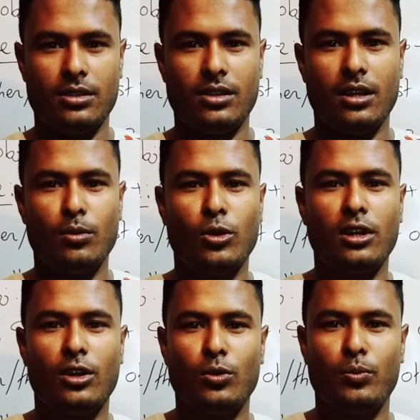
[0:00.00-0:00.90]
আসসালামু
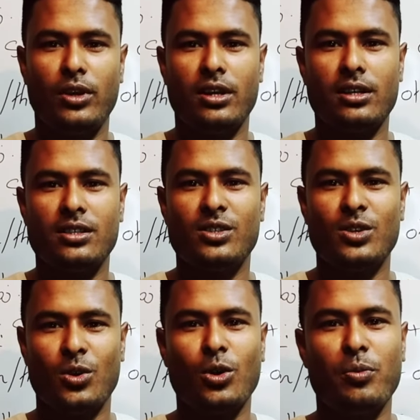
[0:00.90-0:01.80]
আলাইকুম বিয়ার্স
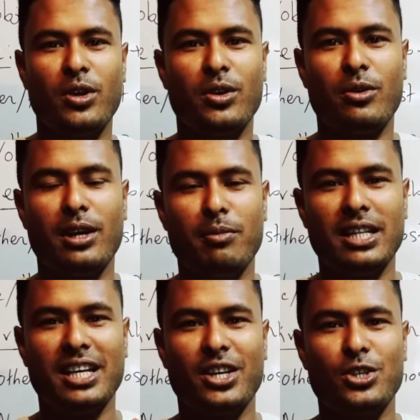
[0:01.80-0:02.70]
হোপ ইউ ওয়েল বাই দ্য
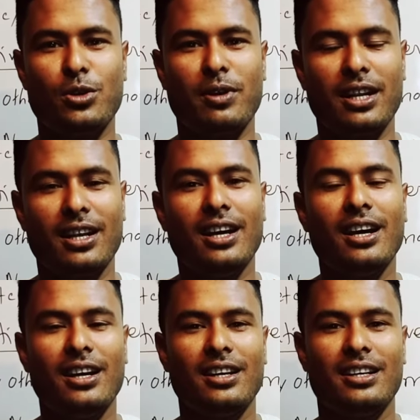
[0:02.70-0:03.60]
গ্রেচ অফ আল্লাহ
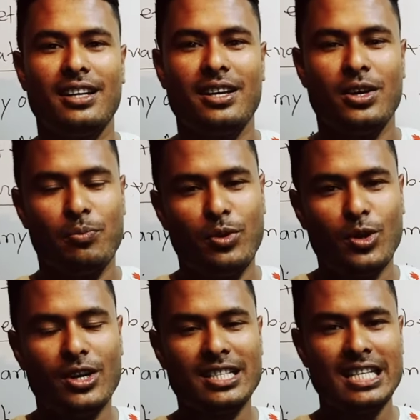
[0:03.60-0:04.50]

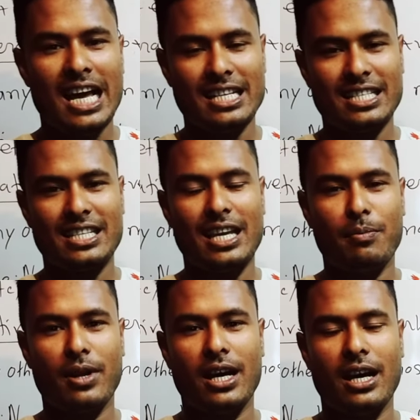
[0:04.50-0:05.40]
বিয়ার্স আজকে আমরা
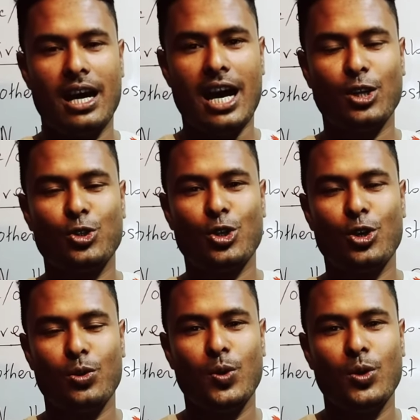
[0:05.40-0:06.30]
আলোচনা
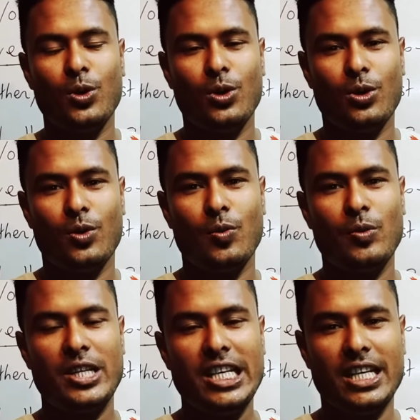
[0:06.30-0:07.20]
করব
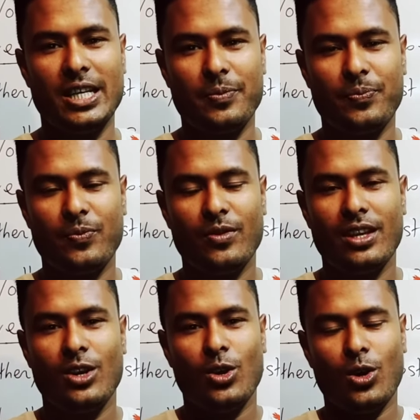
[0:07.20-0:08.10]
ডিগ্রি
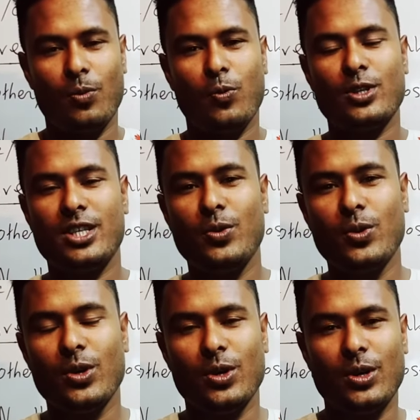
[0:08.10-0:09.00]
অফকোর্স ইউ নো
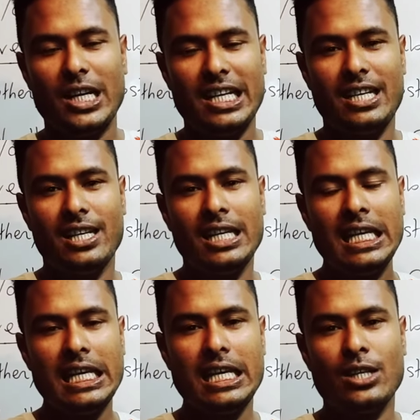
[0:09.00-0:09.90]
ডিগ্রি
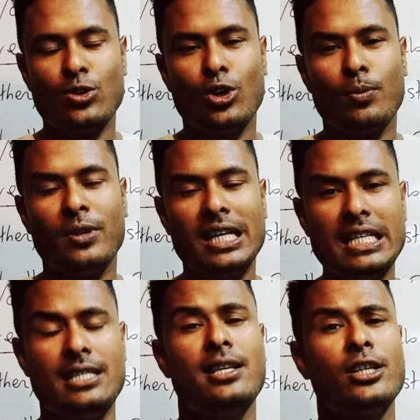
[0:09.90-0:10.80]
ইজ ওয়ান অফ দ্য
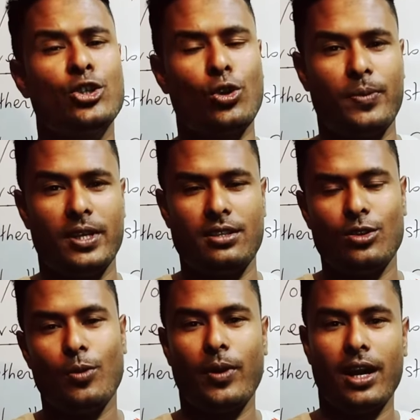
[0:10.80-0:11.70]
ইজিয়েস্ট টপিকস অফ
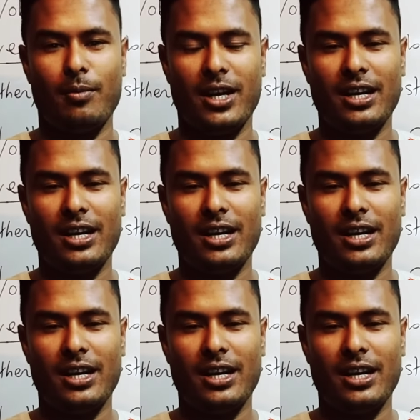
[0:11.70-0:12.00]
গ্রামার